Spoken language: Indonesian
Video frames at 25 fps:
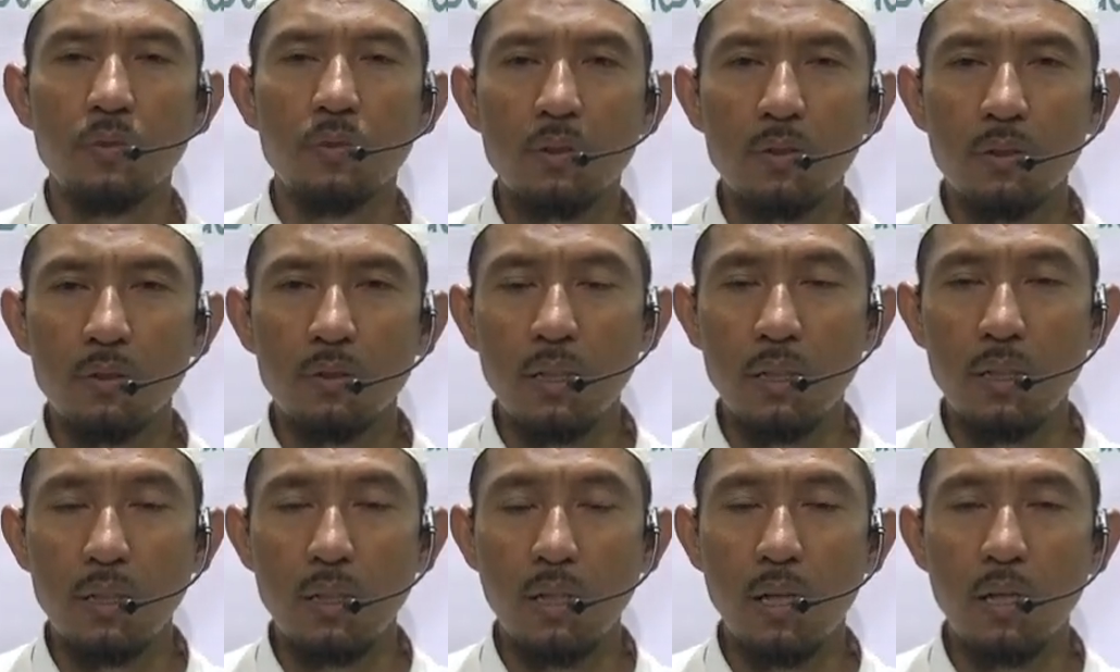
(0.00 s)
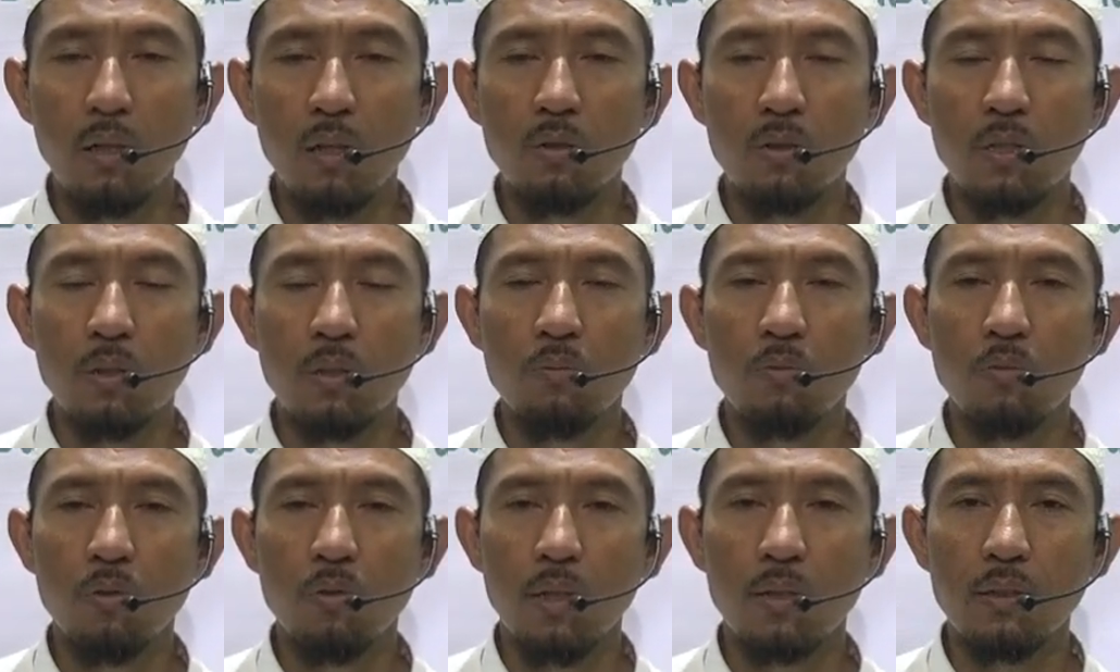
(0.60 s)
Jadi kalau
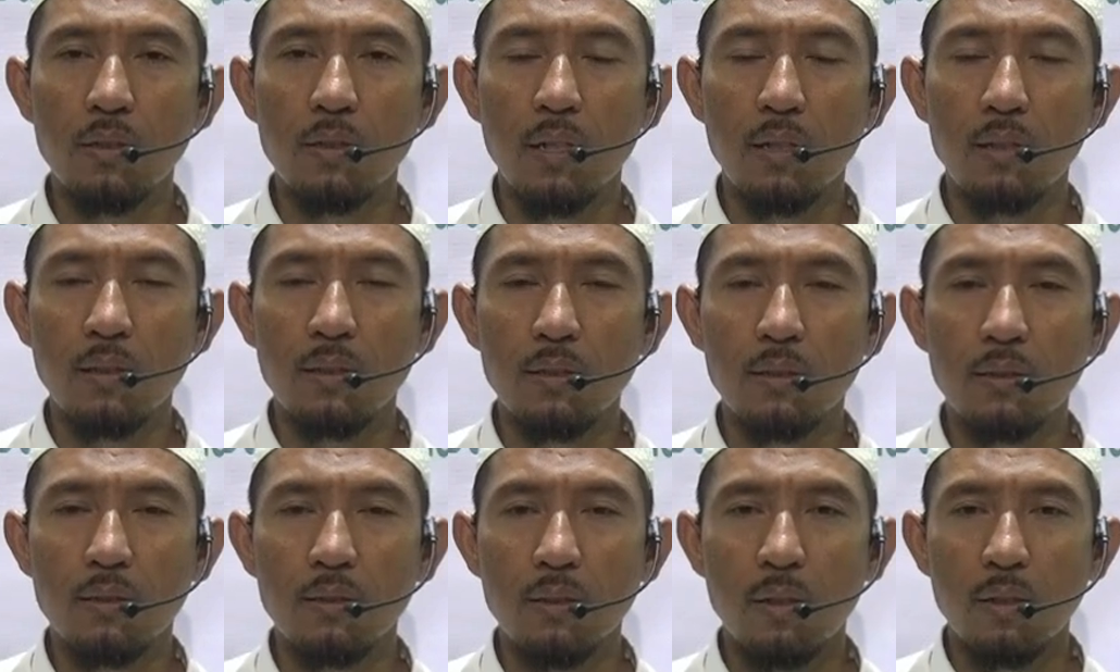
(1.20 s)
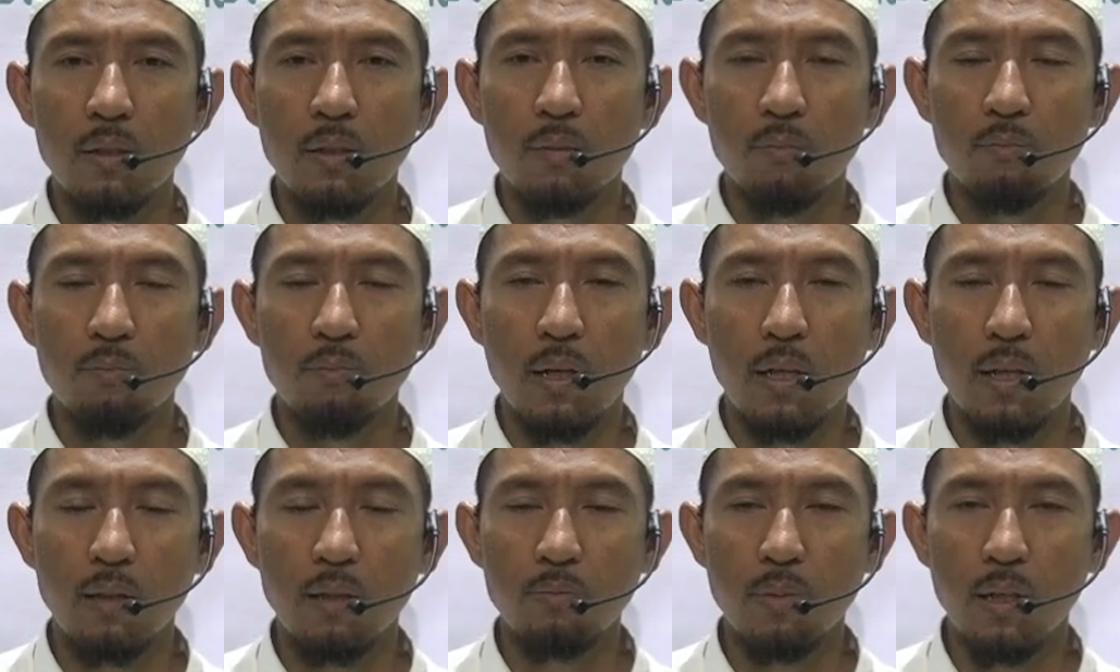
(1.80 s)
dibuat dari
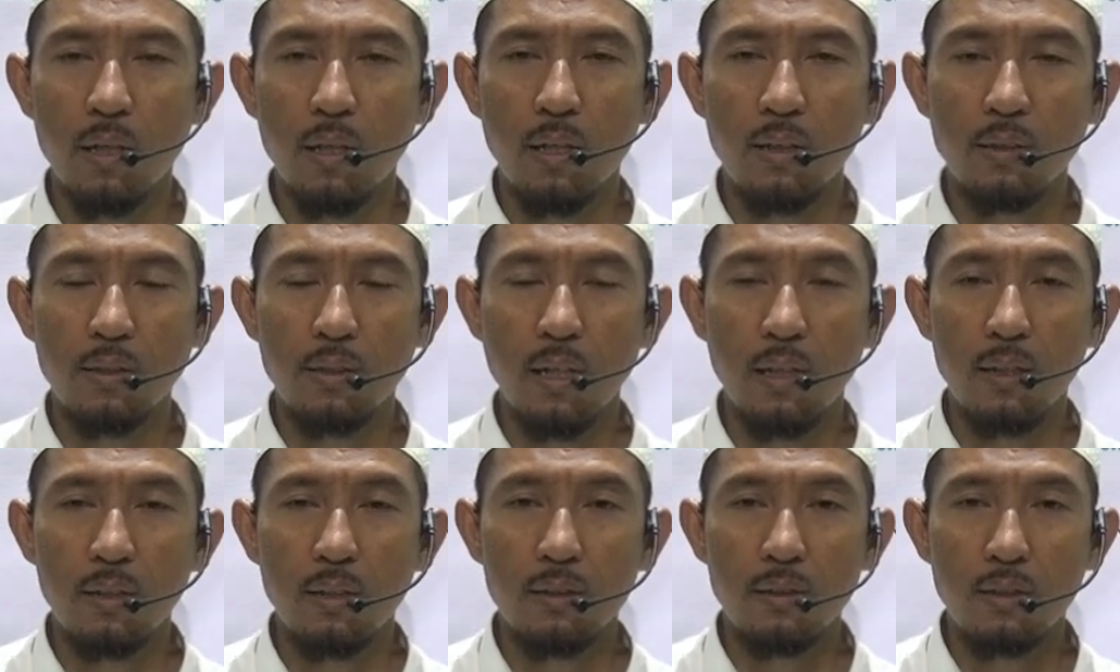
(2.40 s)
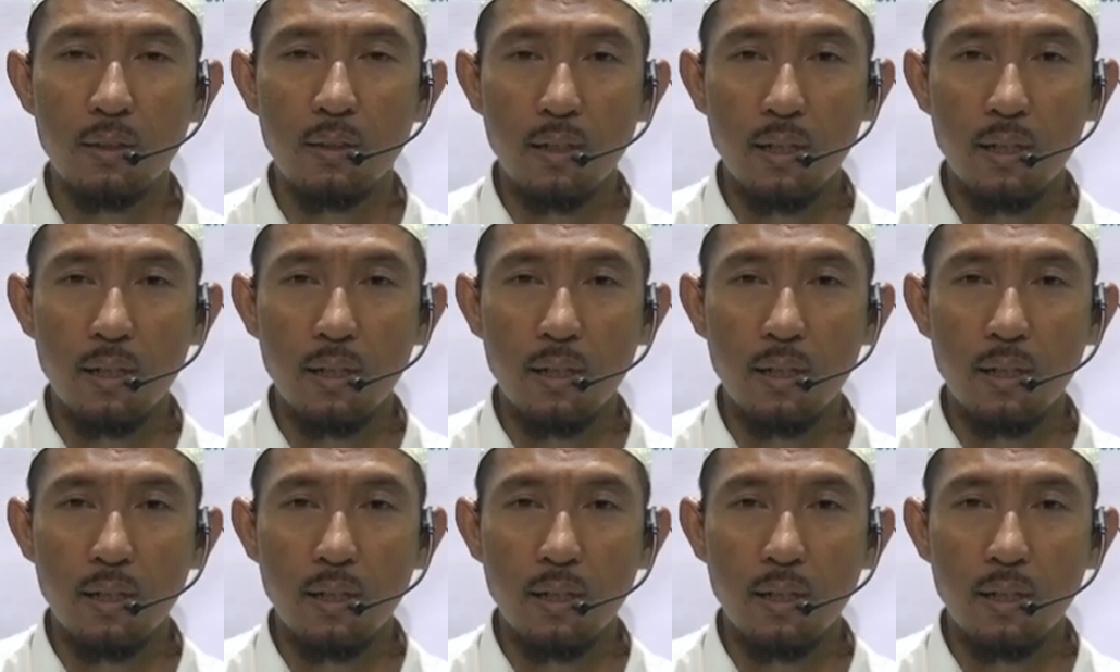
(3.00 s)
barang-barang yang